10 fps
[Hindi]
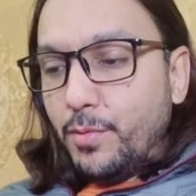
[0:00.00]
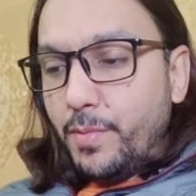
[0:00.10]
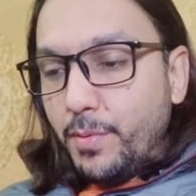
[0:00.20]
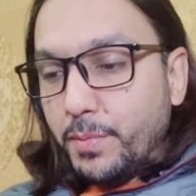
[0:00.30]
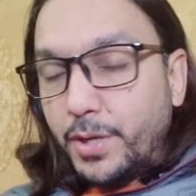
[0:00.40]

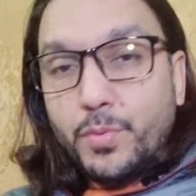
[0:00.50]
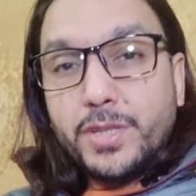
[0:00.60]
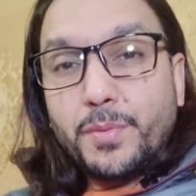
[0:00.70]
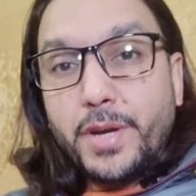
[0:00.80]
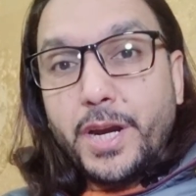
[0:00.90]
वो मैं आपको
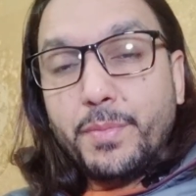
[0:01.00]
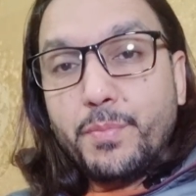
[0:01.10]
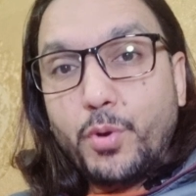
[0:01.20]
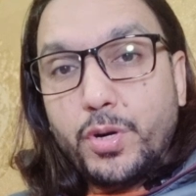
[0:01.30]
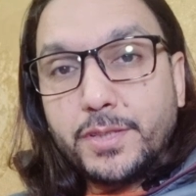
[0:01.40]
बताऊंगा जब रेट
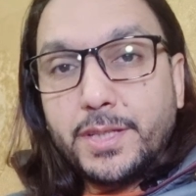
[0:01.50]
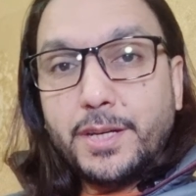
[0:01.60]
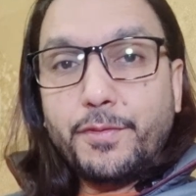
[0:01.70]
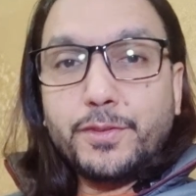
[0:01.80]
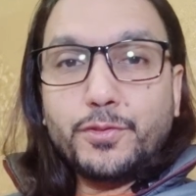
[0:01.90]
में बहुत
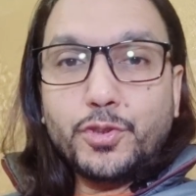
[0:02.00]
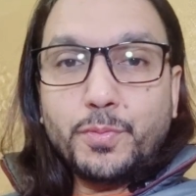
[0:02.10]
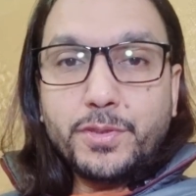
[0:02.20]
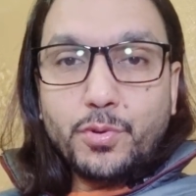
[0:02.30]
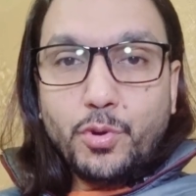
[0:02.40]
ज़्यादा डिफरेंस हो
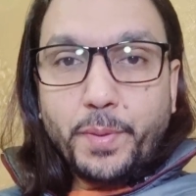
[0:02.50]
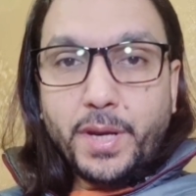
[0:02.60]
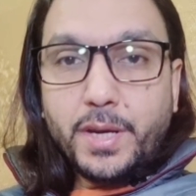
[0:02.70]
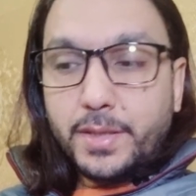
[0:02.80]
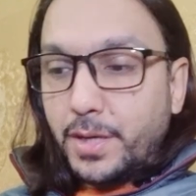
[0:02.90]
तो मैं ज़रूर
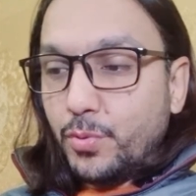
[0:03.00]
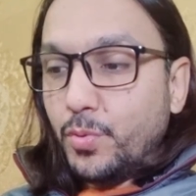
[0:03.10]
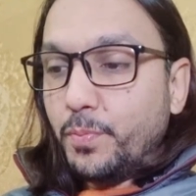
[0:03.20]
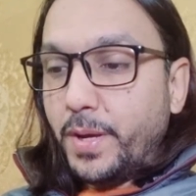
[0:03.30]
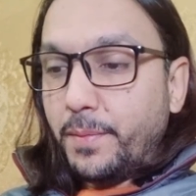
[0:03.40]
पिन करता
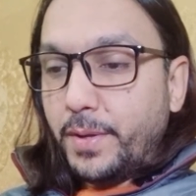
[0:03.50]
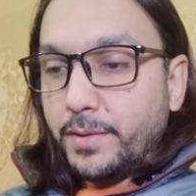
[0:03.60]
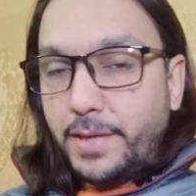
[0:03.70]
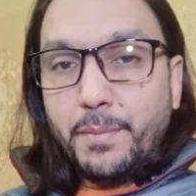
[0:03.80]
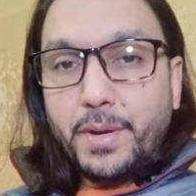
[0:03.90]
हूँ मैं
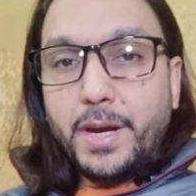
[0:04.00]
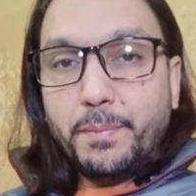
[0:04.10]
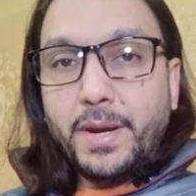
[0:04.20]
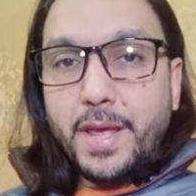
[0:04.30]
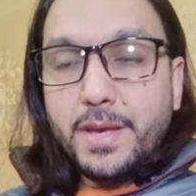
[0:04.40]
सेम
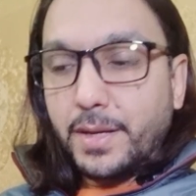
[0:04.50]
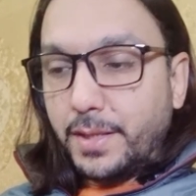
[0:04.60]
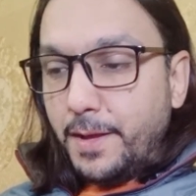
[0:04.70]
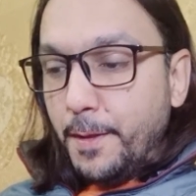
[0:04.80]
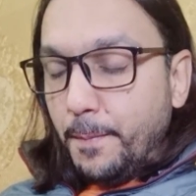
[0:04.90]
रेट पिन नहीं
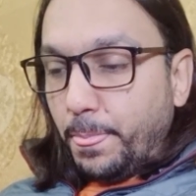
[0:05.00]
करता